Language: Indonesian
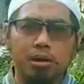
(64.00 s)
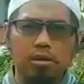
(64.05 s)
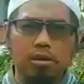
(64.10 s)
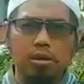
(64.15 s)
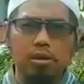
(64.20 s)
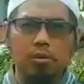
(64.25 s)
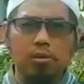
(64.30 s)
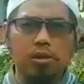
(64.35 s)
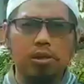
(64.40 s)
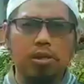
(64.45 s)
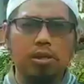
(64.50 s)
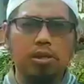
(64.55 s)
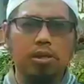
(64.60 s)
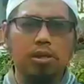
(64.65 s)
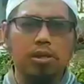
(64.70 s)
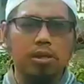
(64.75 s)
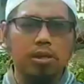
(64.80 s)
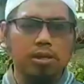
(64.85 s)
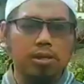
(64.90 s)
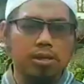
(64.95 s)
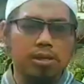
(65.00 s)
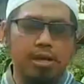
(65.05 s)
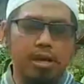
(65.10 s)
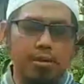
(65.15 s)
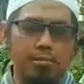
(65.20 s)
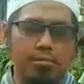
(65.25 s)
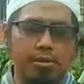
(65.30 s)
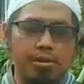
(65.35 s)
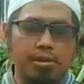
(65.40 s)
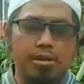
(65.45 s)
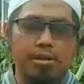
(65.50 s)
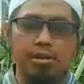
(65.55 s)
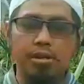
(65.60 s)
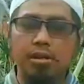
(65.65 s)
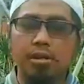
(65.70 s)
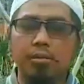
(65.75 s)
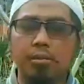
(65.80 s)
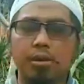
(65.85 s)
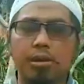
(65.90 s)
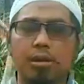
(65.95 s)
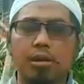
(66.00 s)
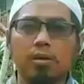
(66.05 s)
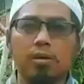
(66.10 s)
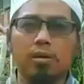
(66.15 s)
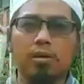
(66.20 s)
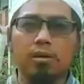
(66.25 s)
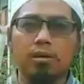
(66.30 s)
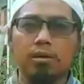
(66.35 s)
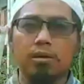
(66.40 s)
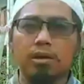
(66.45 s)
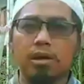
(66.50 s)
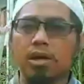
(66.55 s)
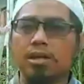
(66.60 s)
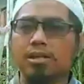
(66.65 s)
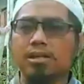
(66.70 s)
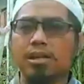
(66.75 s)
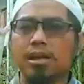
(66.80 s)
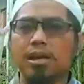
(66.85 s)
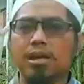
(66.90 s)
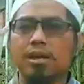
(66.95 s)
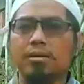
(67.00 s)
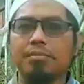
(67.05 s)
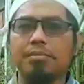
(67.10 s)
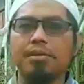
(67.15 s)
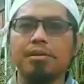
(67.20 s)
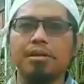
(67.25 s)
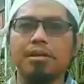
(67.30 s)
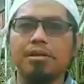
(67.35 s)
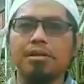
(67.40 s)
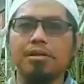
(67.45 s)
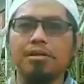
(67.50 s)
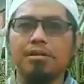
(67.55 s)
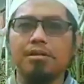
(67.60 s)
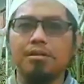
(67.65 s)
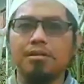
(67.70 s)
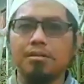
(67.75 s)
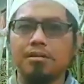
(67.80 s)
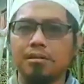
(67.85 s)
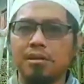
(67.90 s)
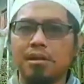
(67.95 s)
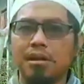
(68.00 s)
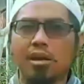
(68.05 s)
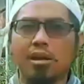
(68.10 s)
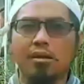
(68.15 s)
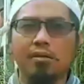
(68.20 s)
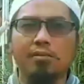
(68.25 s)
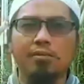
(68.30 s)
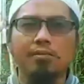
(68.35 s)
Ketahuilah, dengan berzikir kepada Allah, hati akan menjadi tenang.